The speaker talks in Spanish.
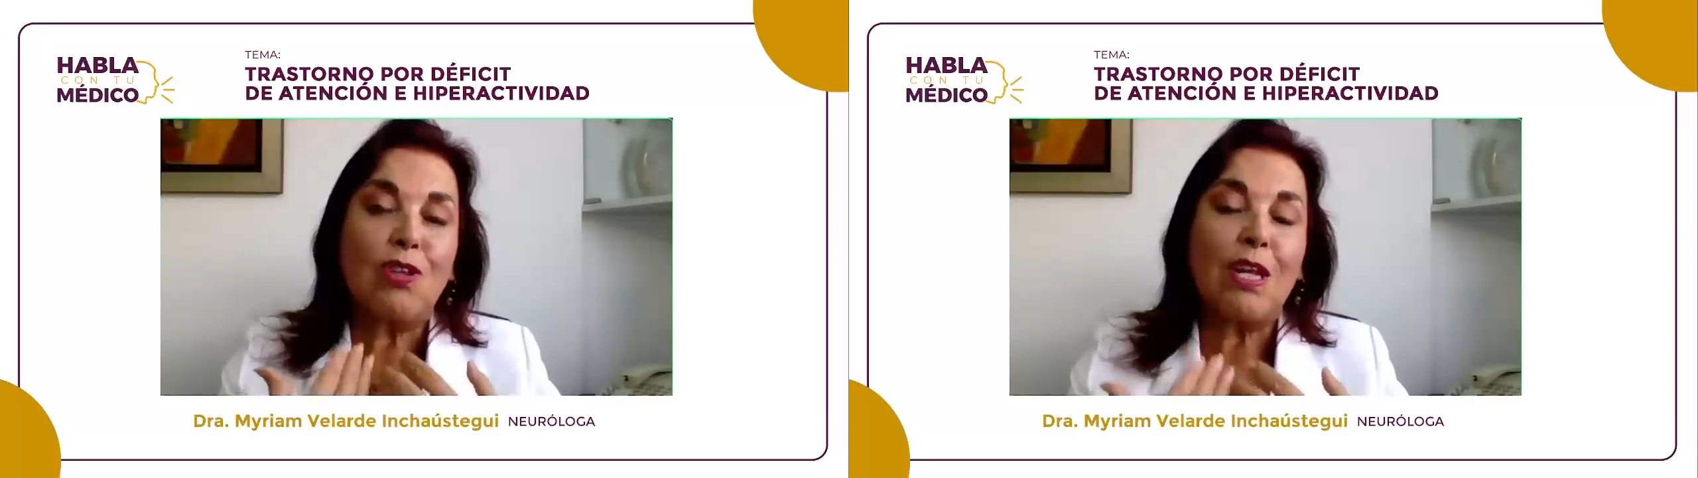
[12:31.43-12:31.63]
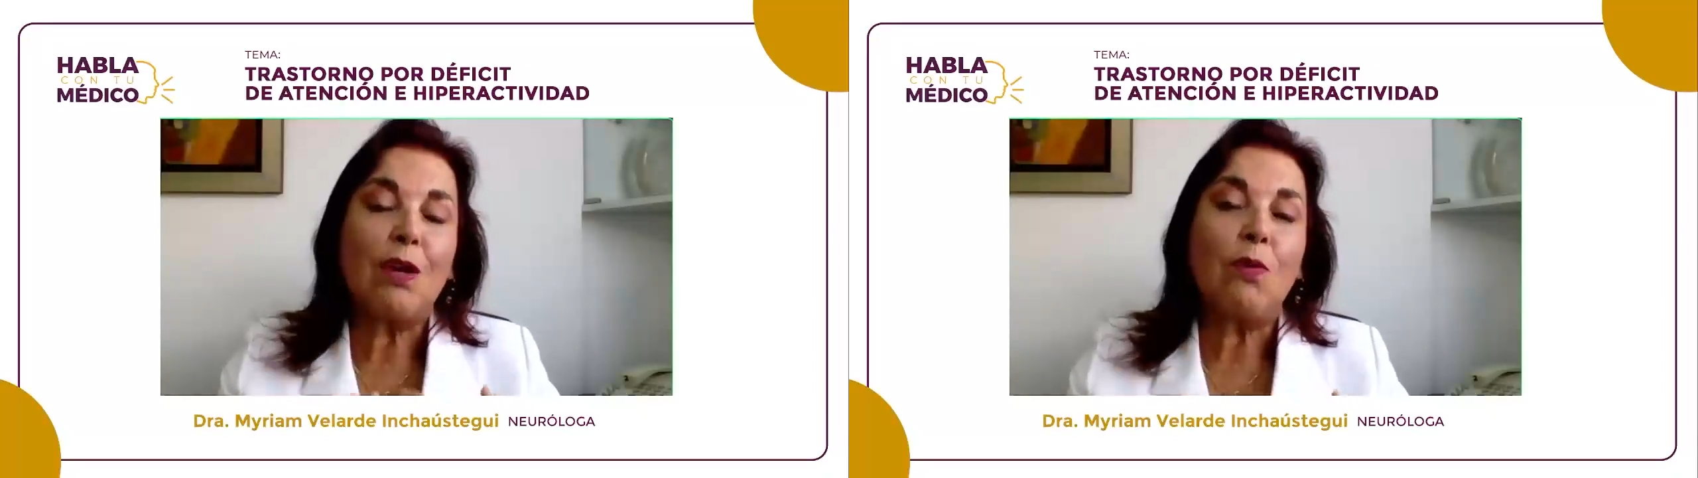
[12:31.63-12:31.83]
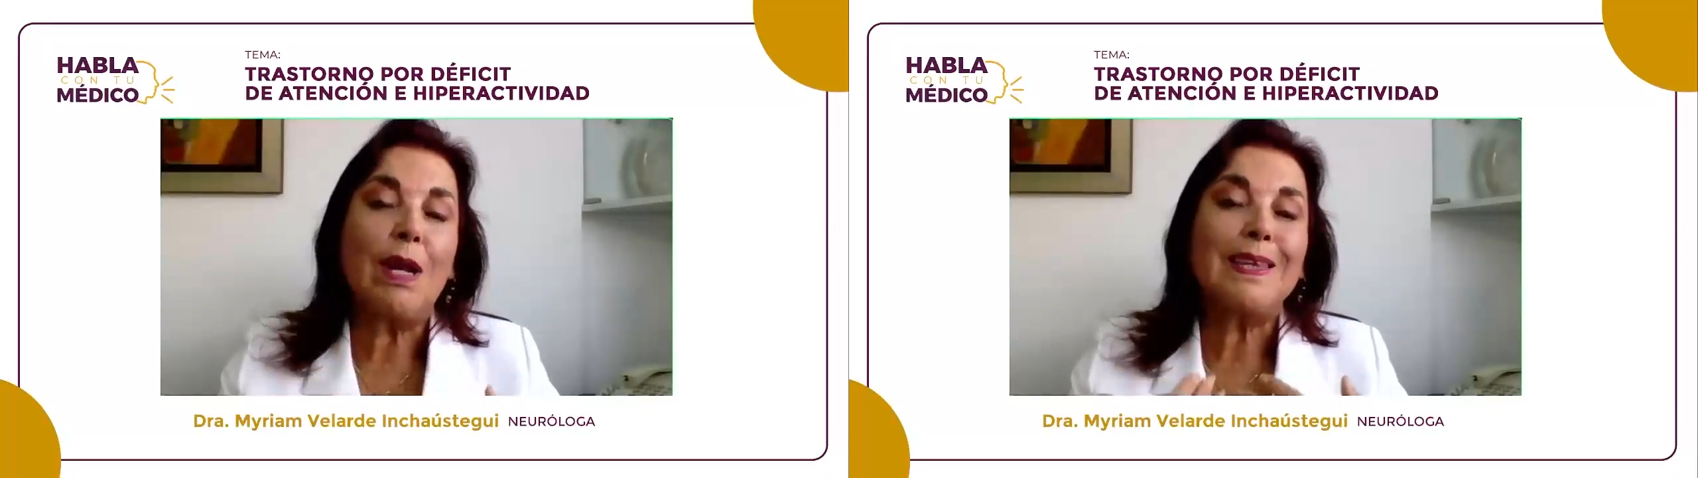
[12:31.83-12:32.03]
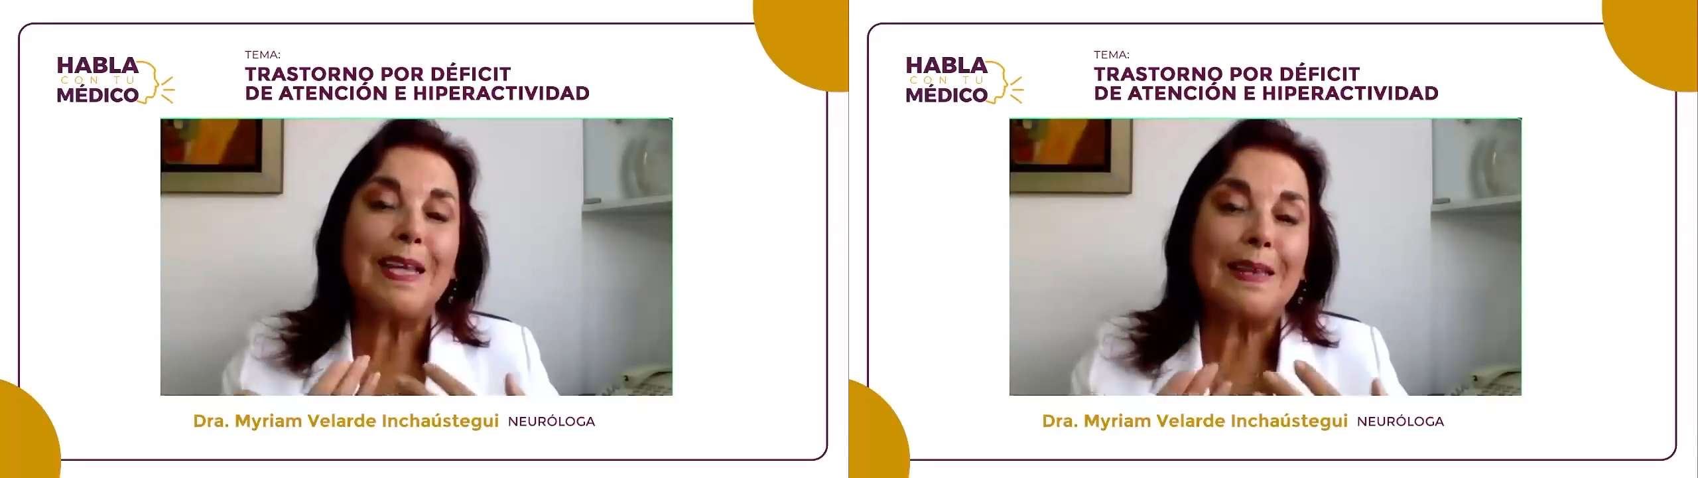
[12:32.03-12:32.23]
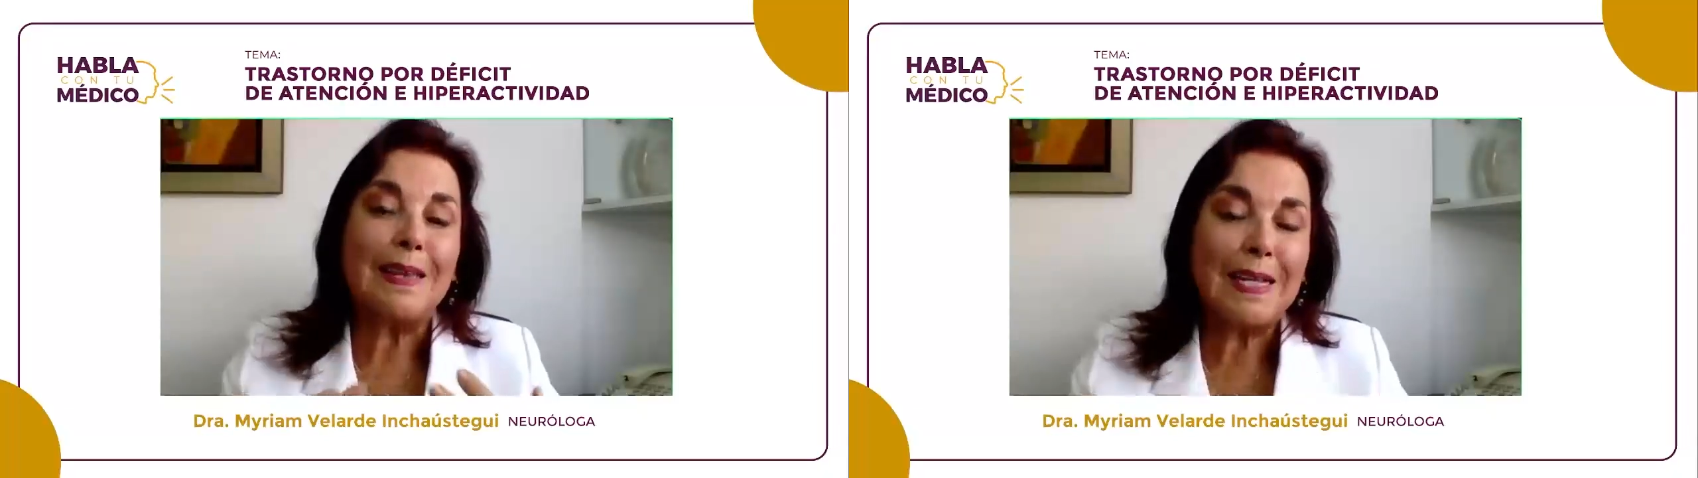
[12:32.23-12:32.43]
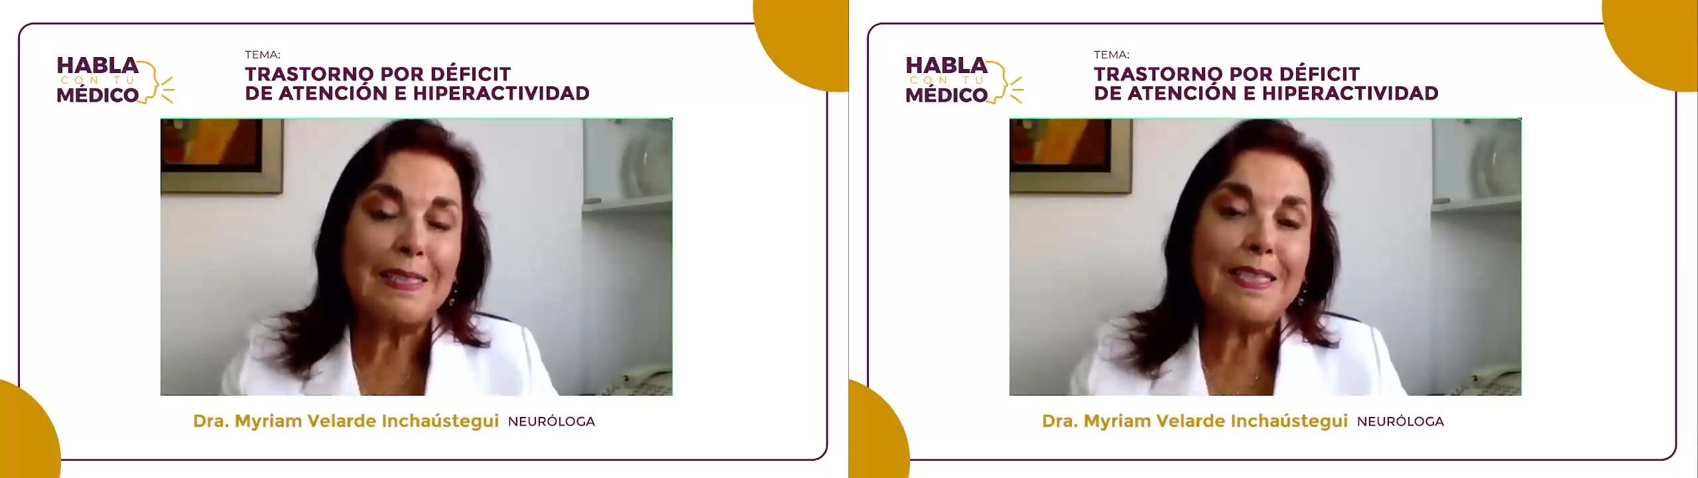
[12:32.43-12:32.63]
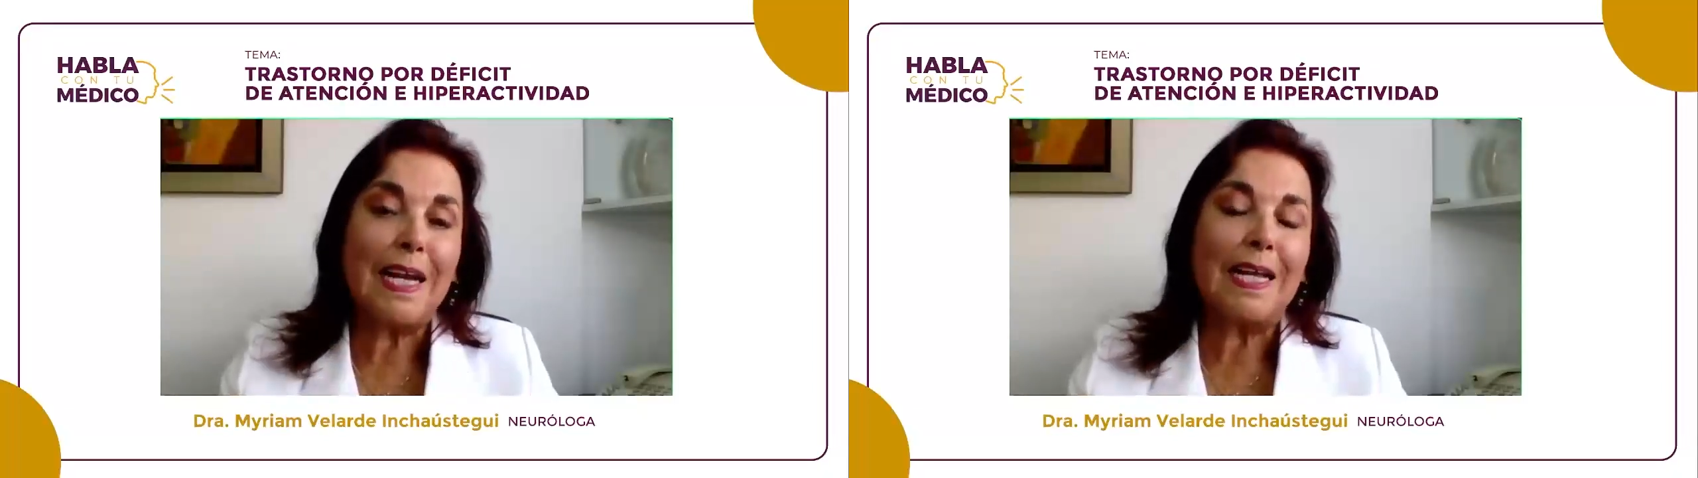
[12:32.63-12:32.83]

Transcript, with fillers: tienen una tendencia